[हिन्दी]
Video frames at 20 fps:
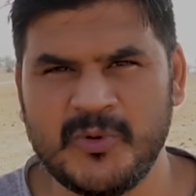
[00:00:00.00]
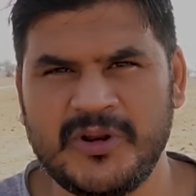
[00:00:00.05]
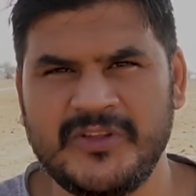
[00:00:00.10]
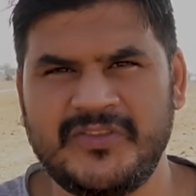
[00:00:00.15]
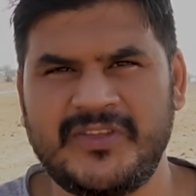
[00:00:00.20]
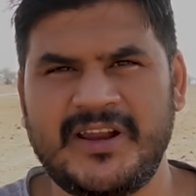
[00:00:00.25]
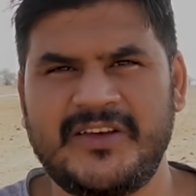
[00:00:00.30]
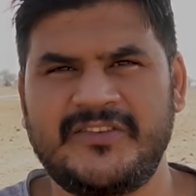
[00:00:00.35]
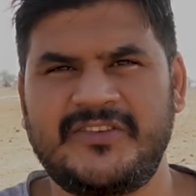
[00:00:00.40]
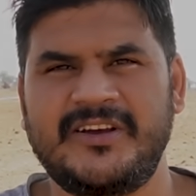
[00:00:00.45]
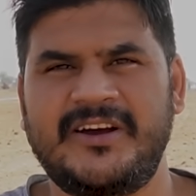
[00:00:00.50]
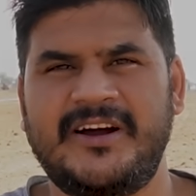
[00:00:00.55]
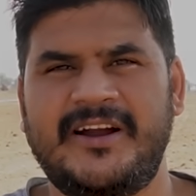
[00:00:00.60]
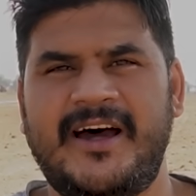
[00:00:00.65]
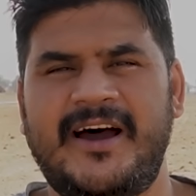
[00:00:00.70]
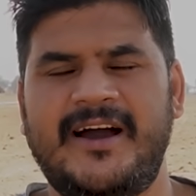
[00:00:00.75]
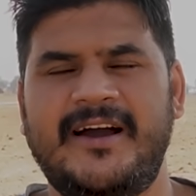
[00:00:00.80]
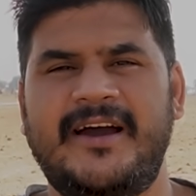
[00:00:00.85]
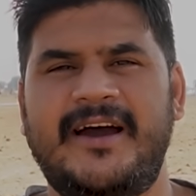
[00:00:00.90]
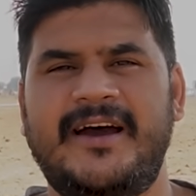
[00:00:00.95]
पूरी तरह से
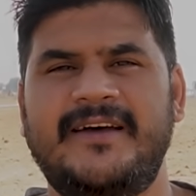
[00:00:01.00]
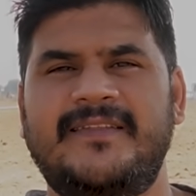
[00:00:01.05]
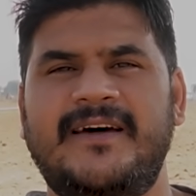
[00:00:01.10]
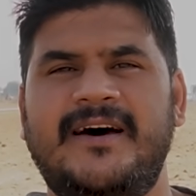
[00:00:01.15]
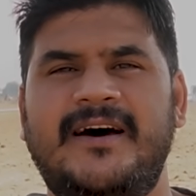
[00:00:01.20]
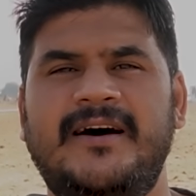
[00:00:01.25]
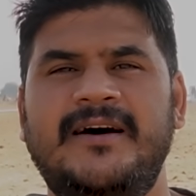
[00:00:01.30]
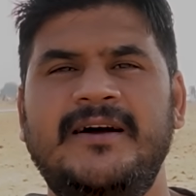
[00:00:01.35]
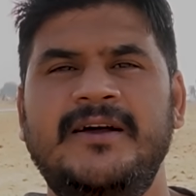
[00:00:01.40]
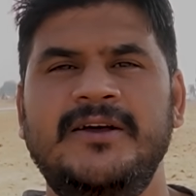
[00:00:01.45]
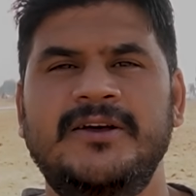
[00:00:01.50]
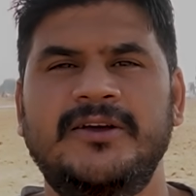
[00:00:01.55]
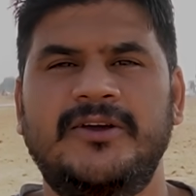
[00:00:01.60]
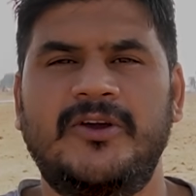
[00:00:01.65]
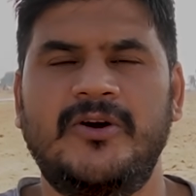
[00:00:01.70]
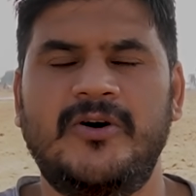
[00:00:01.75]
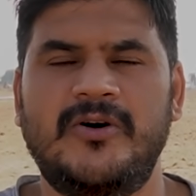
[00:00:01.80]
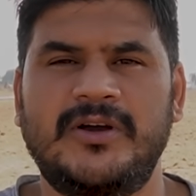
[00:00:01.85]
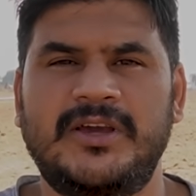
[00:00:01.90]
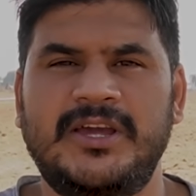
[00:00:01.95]
गढ़ा गया था
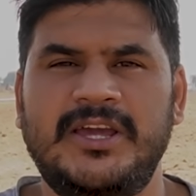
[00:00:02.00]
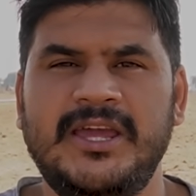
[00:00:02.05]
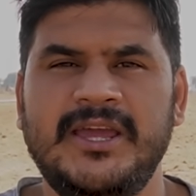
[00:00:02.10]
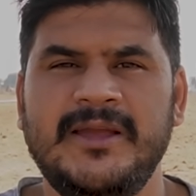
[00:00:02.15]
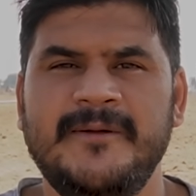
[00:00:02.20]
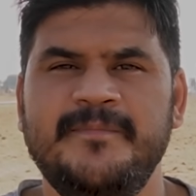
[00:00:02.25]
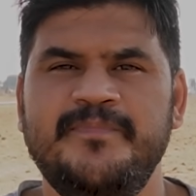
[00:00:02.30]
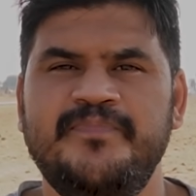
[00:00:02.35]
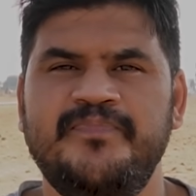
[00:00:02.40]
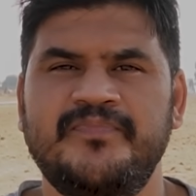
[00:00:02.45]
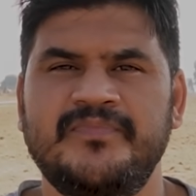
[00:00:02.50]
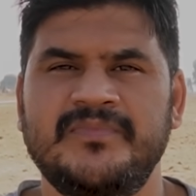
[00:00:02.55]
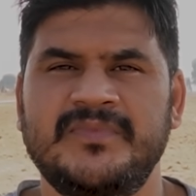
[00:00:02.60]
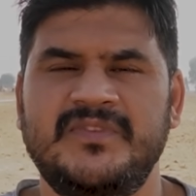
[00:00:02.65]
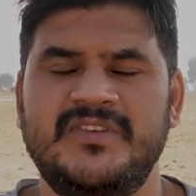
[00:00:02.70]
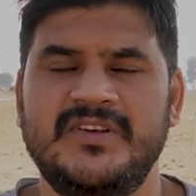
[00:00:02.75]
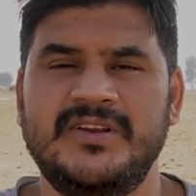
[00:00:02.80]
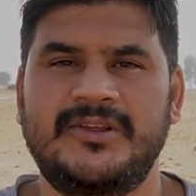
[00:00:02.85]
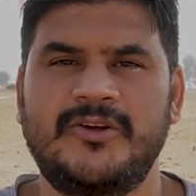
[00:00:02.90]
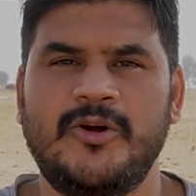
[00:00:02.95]
क्योंकि
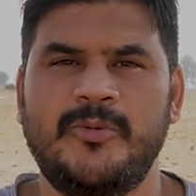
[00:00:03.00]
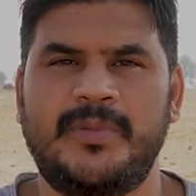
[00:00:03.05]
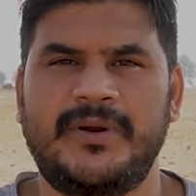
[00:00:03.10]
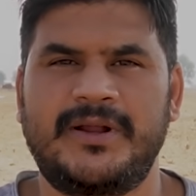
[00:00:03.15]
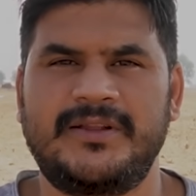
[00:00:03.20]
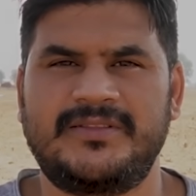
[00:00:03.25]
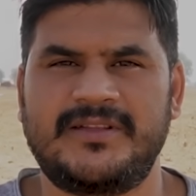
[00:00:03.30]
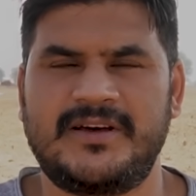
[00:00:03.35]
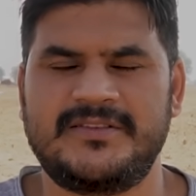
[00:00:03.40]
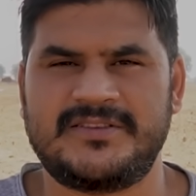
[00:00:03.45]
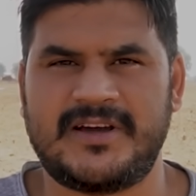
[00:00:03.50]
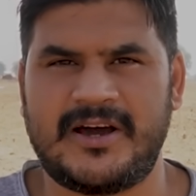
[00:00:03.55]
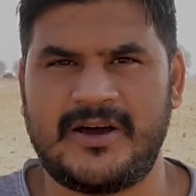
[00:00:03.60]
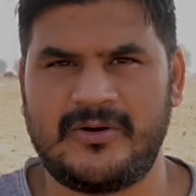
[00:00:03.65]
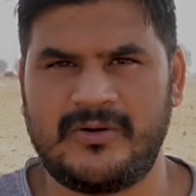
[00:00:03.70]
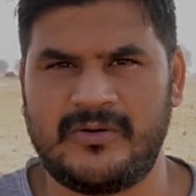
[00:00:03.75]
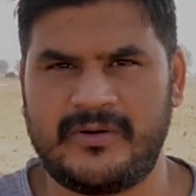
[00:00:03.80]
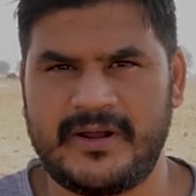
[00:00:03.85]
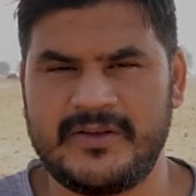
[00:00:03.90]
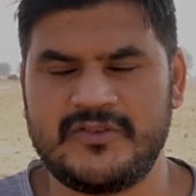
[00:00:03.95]
जिनके ऊपर अत्याचार
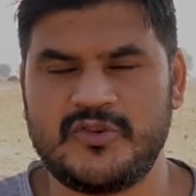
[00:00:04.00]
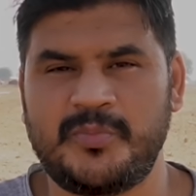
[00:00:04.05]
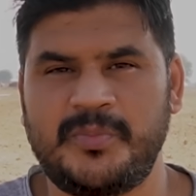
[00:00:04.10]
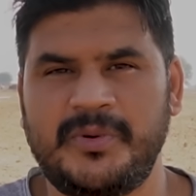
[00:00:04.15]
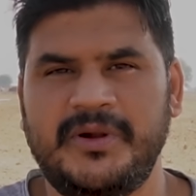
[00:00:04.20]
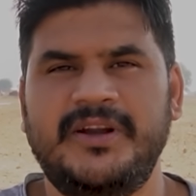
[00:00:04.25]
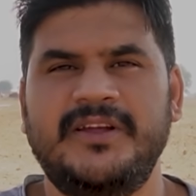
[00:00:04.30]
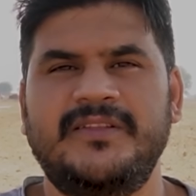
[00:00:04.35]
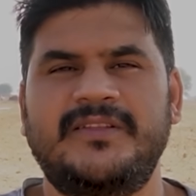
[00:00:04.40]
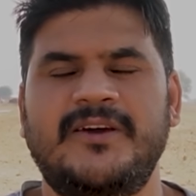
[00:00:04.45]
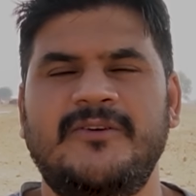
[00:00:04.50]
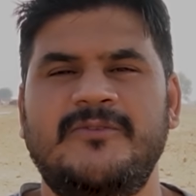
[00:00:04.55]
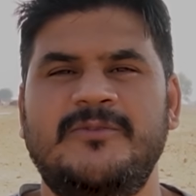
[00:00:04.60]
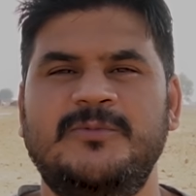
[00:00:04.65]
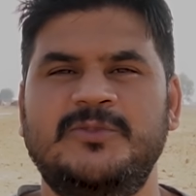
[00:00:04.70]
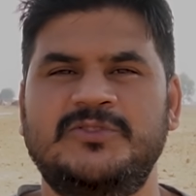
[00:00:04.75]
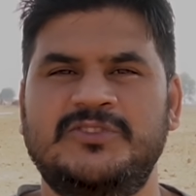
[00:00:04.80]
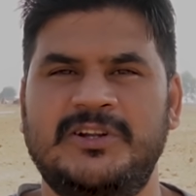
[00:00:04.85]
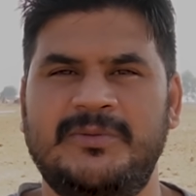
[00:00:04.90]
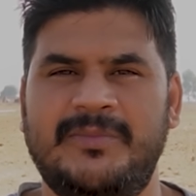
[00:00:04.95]
हो रहा है जो पीड़ित हैं वो
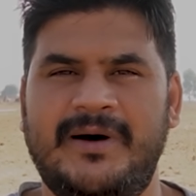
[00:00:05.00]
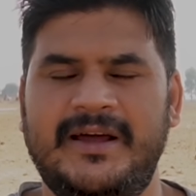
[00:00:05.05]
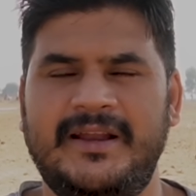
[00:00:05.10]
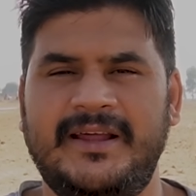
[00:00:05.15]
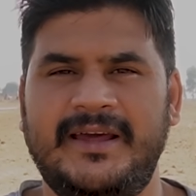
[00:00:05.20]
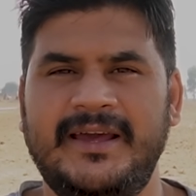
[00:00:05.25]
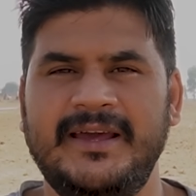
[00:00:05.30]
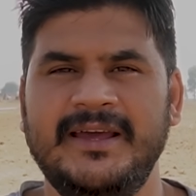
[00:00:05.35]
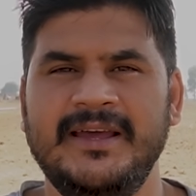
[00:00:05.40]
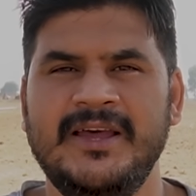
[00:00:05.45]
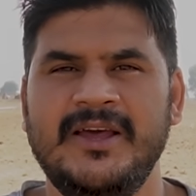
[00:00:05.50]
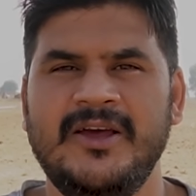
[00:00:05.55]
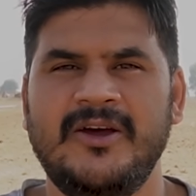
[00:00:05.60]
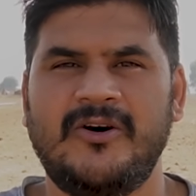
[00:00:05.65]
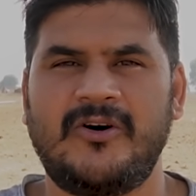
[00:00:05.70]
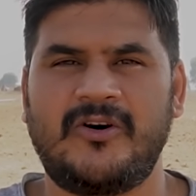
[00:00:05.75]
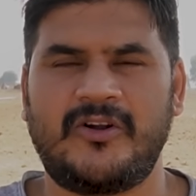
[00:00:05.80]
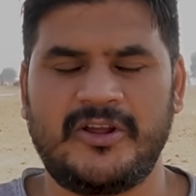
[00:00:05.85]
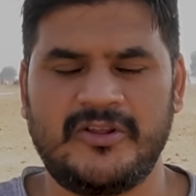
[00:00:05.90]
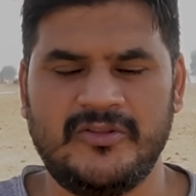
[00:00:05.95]
मुसलमान हैं
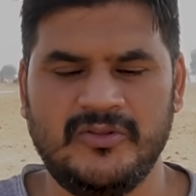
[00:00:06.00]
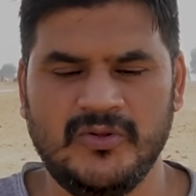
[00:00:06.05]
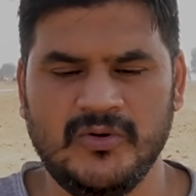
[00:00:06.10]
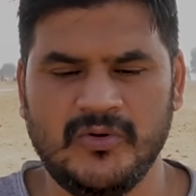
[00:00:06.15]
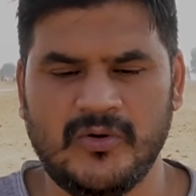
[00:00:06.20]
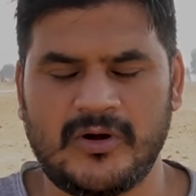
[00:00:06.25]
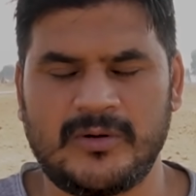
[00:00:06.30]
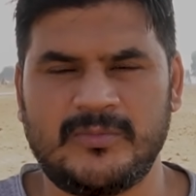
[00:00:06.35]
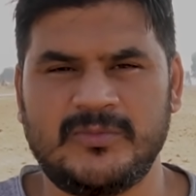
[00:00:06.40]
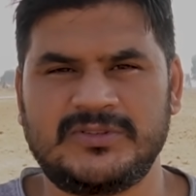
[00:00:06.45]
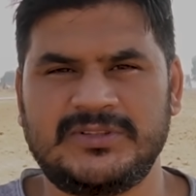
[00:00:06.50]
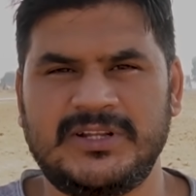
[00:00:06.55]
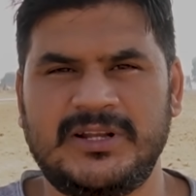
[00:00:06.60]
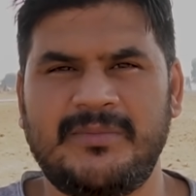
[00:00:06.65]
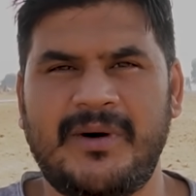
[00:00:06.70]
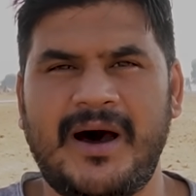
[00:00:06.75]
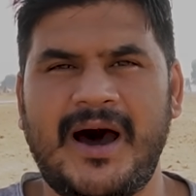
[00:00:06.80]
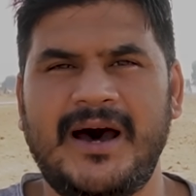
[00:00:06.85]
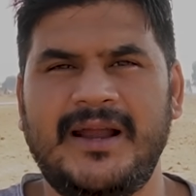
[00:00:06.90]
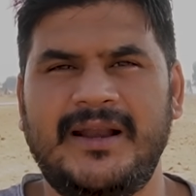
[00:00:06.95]
और हिंदू और
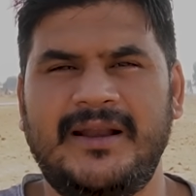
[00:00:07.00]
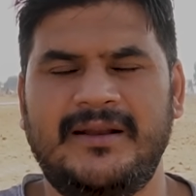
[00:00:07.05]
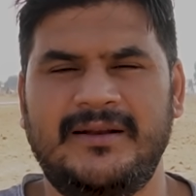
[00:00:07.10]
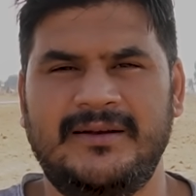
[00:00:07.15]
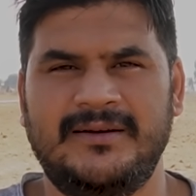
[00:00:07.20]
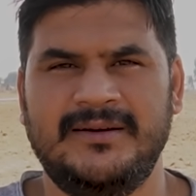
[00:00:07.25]
मुसलमान